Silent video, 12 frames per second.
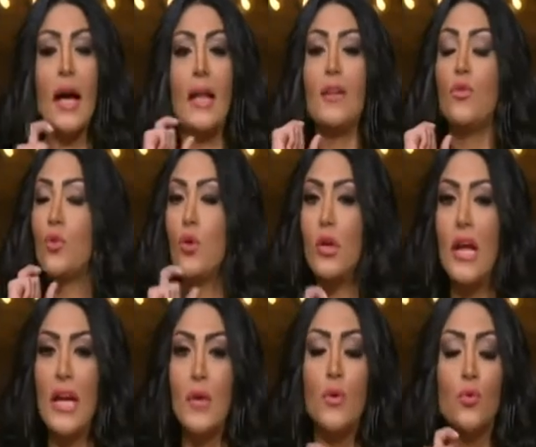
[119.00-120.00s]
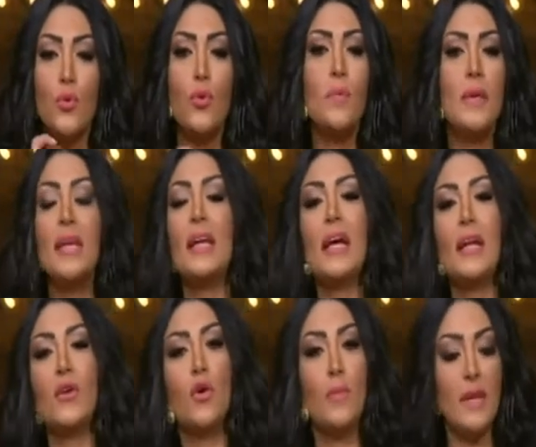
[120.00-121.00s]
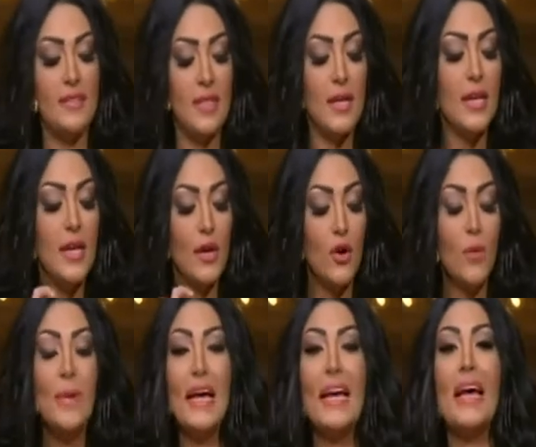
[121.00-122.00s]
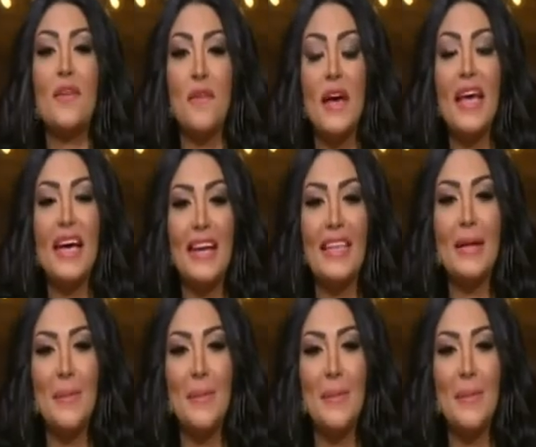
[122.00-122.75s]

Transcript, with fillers: انتوا كل اللي عليكم تقولوا مين اللي قال الجمله دي الجمله هي كفايه كده